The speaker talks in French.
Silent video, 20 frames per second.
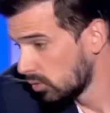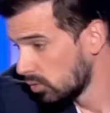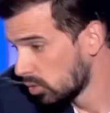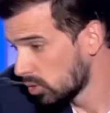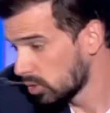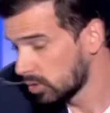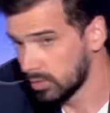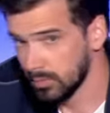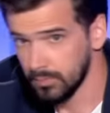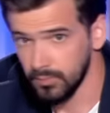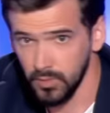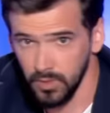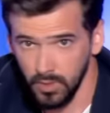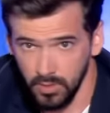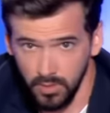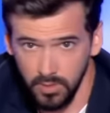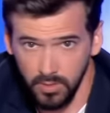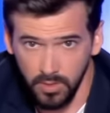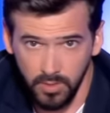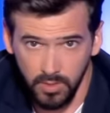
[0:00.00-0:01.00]
Laurent,
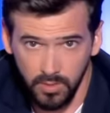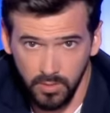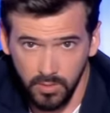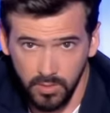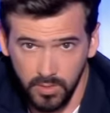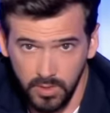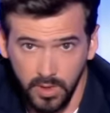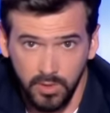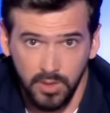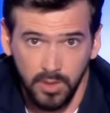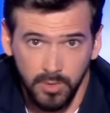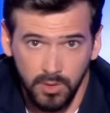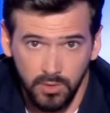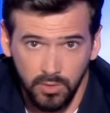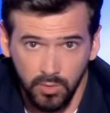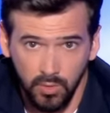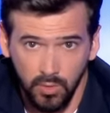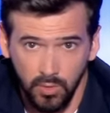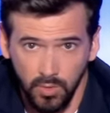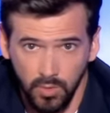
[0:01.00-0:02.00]
euh, cette
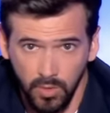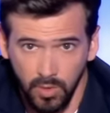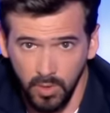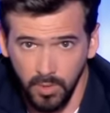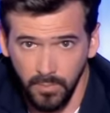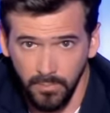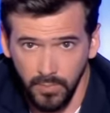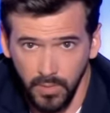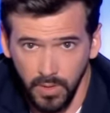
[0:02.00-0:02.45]
émission euh,